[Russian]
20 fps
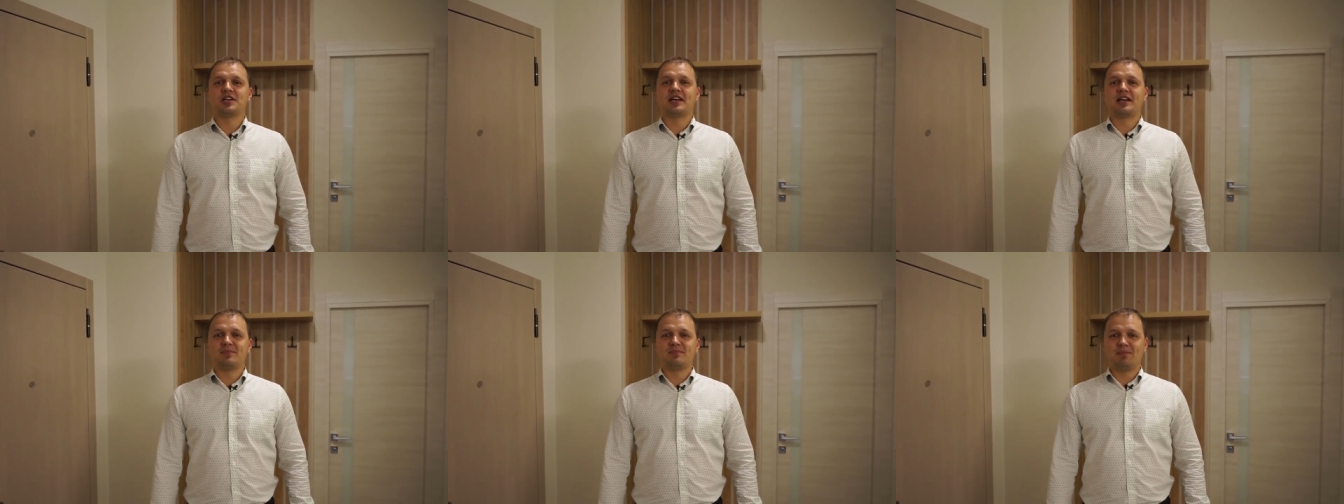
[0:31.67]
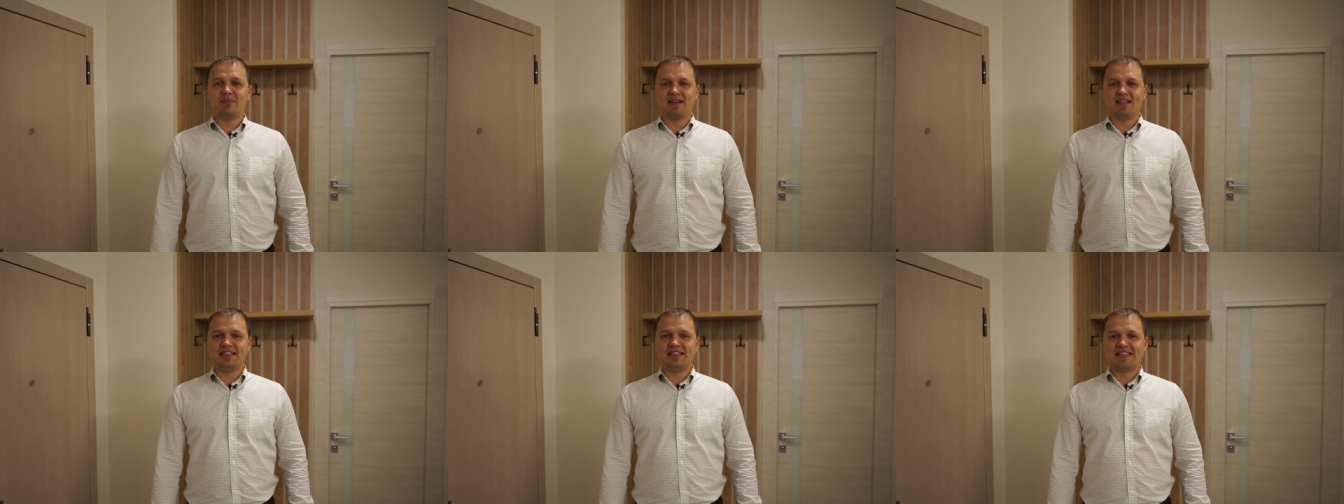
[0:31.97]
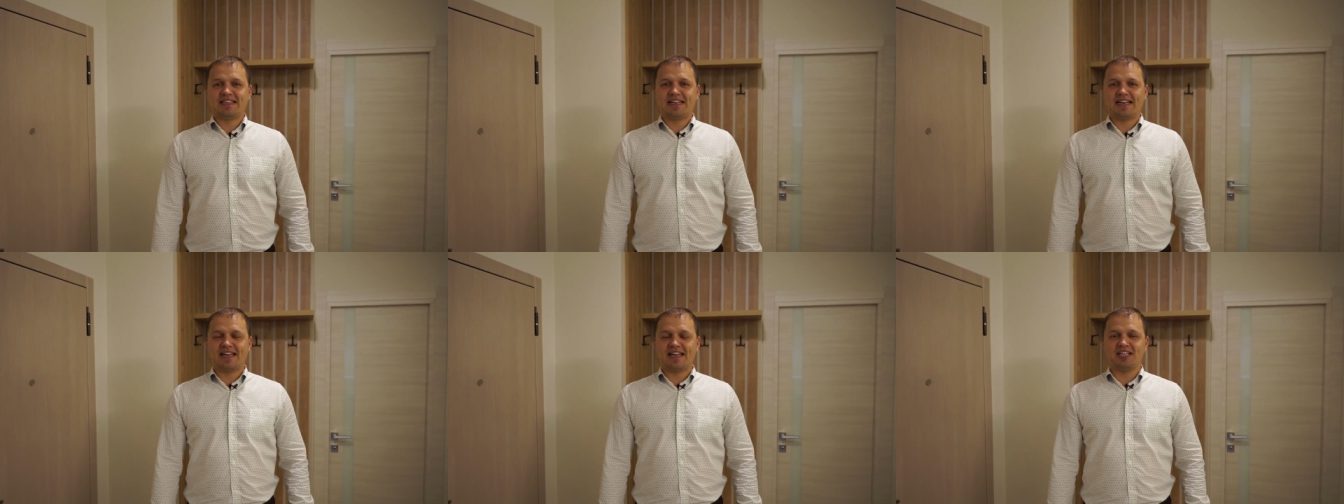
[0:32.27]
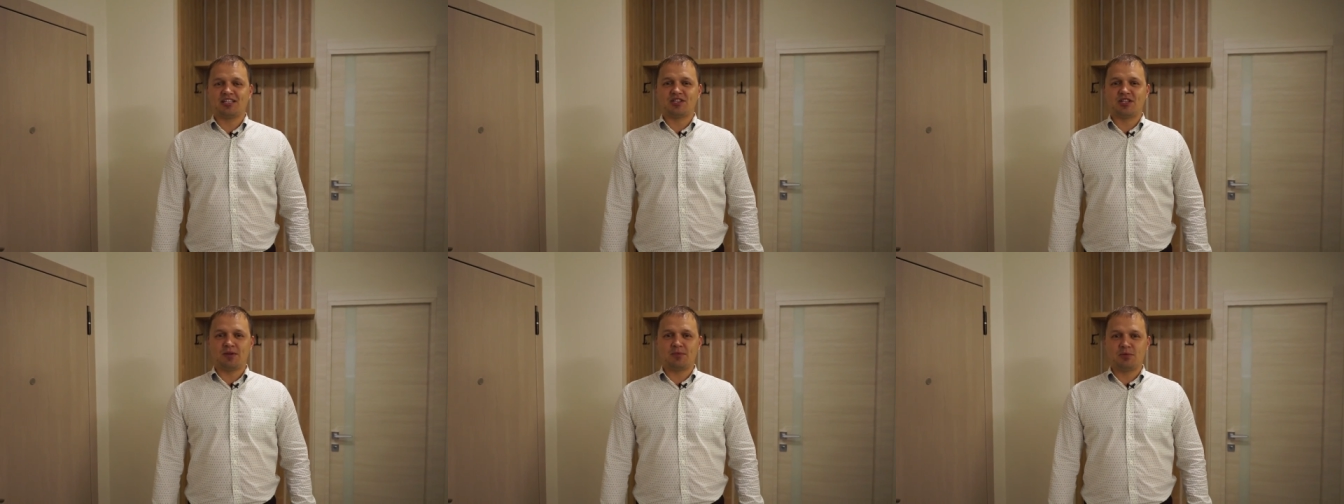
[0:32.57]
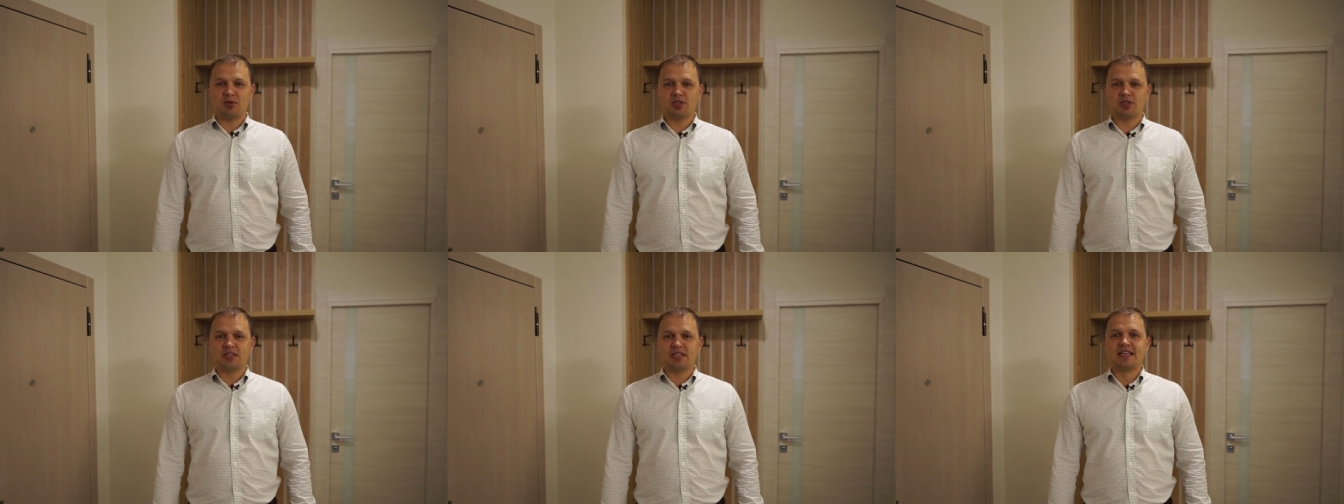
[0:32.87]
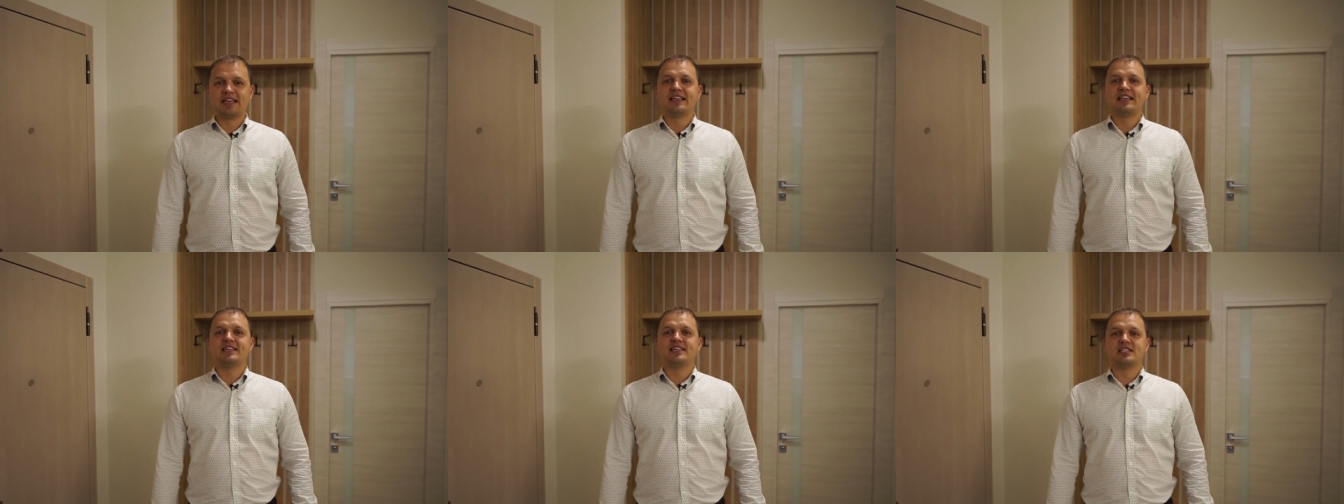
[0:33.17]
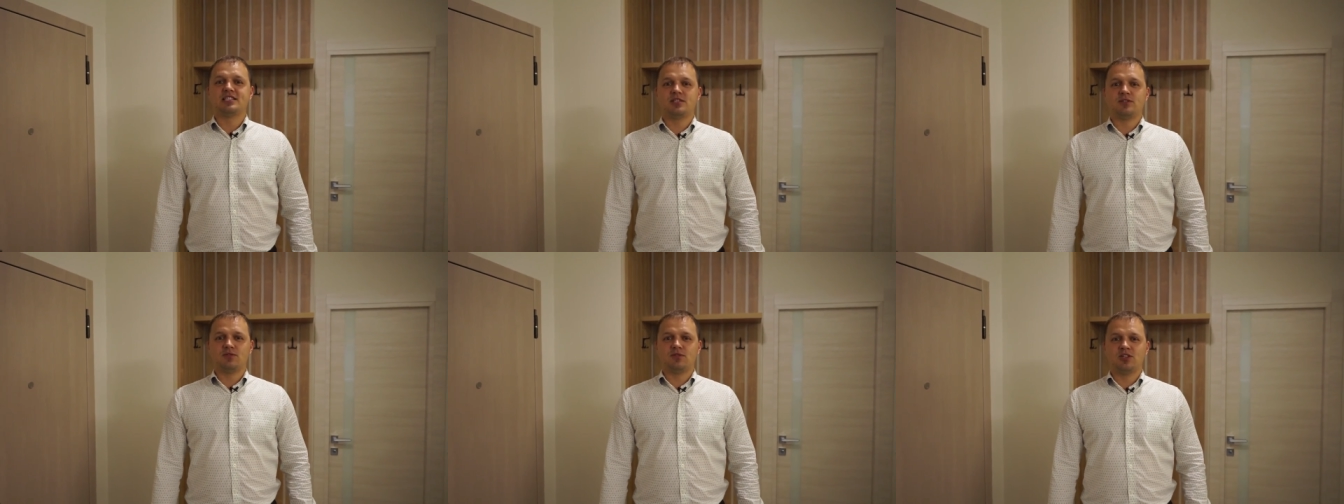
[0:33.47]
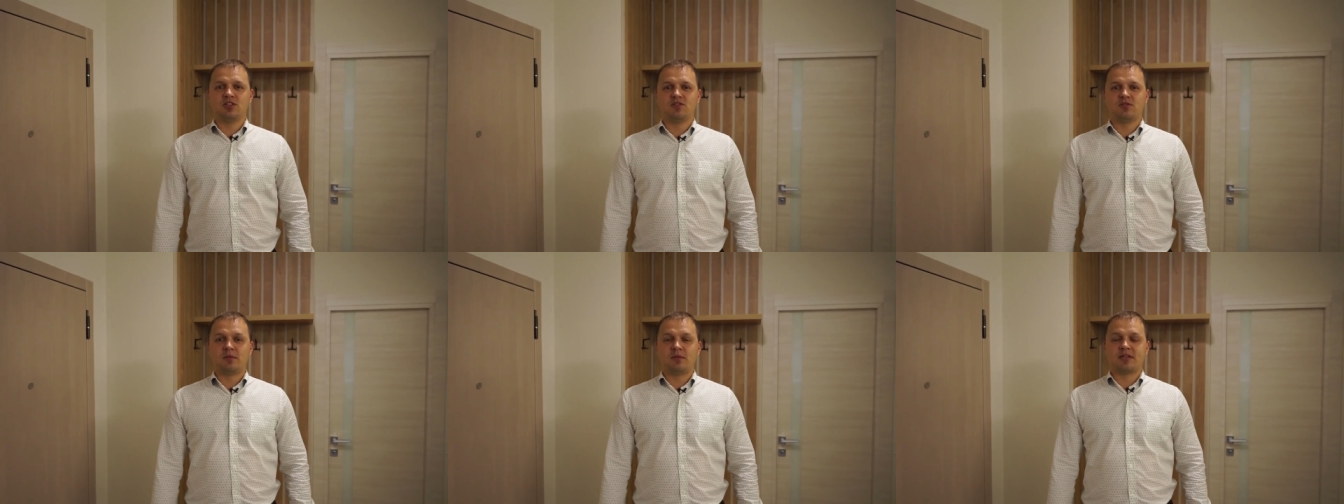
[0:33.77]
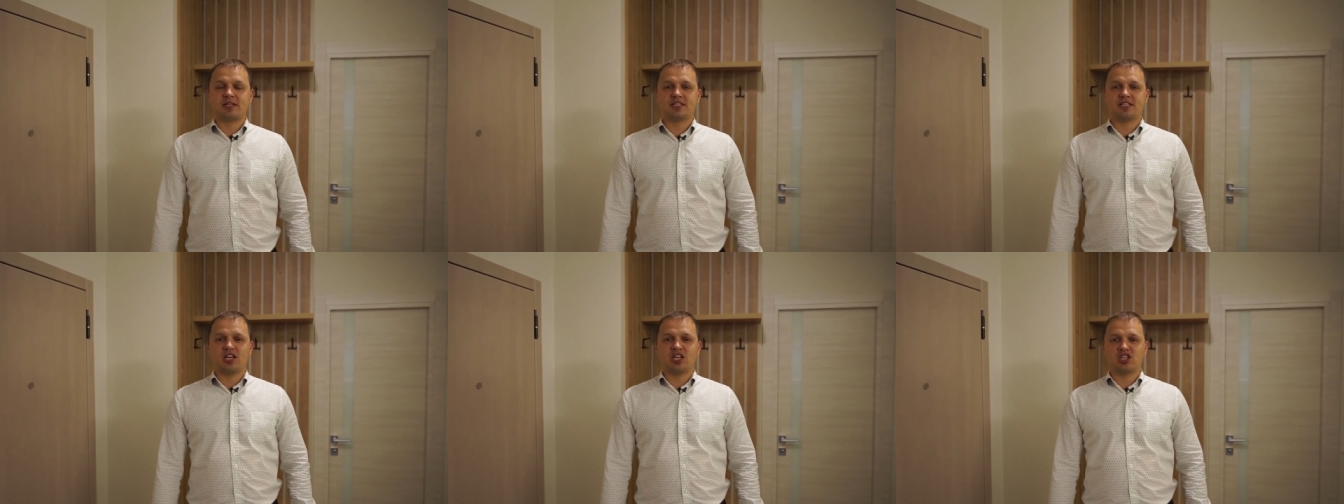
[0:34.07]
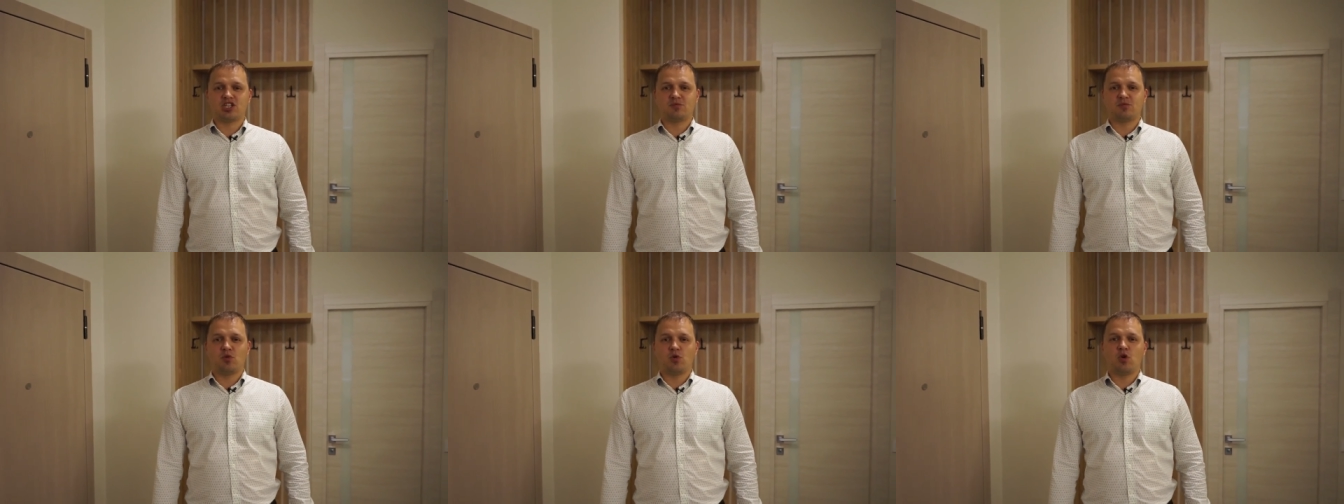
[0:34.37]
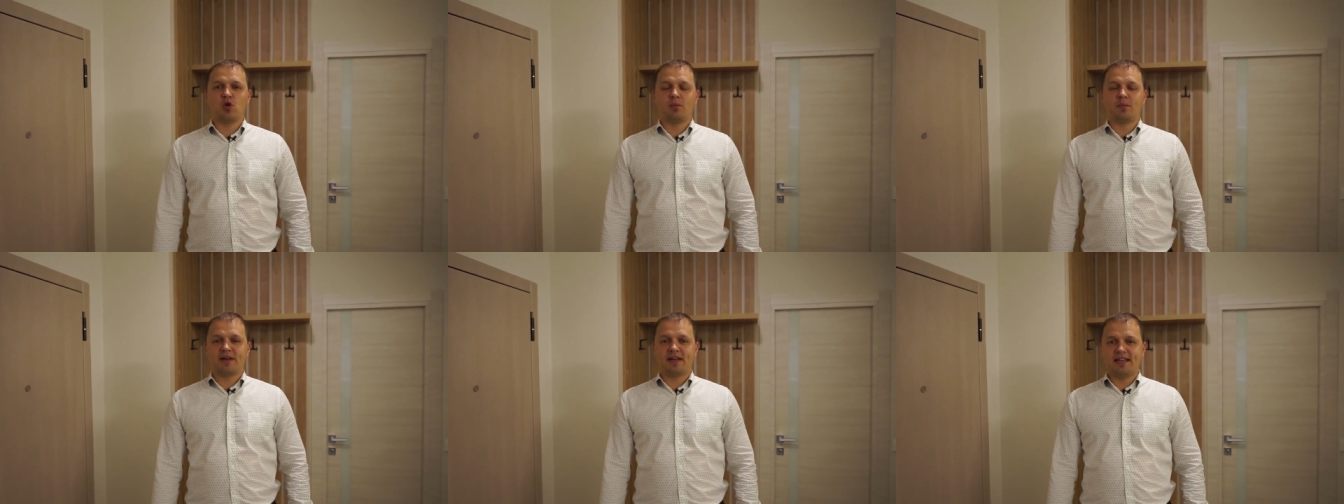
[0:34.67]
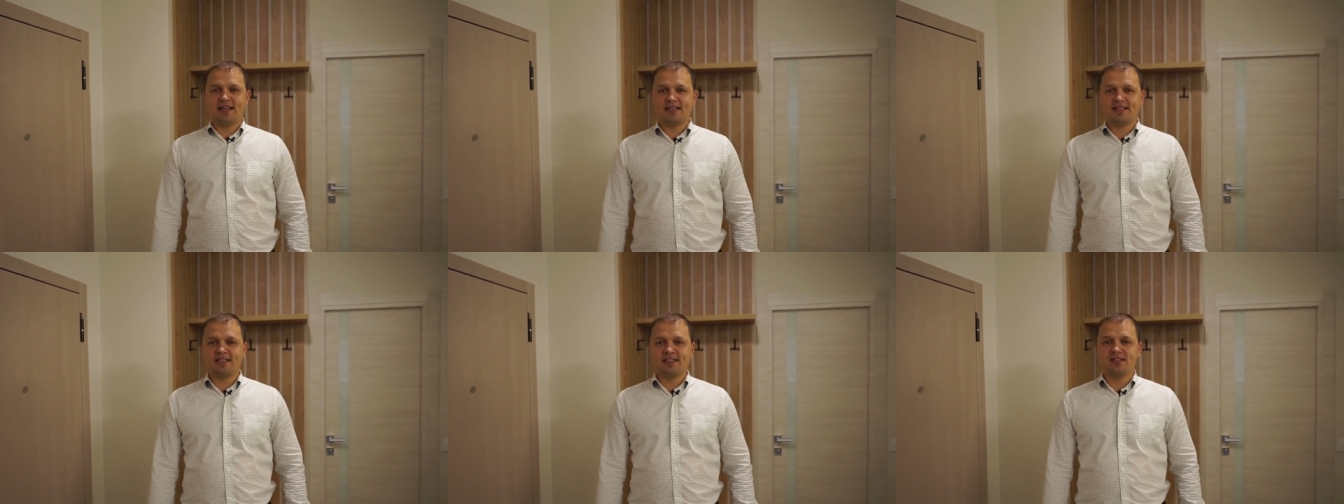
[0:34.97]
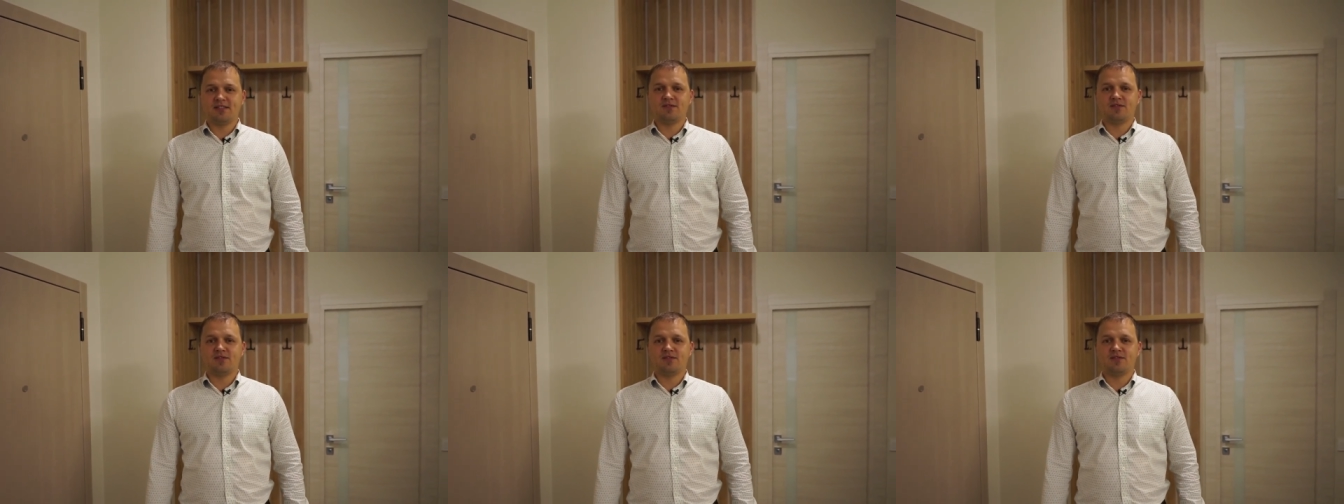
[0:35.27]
компания Гарант Ремонт и сегодня мы вам расскажем о проекте,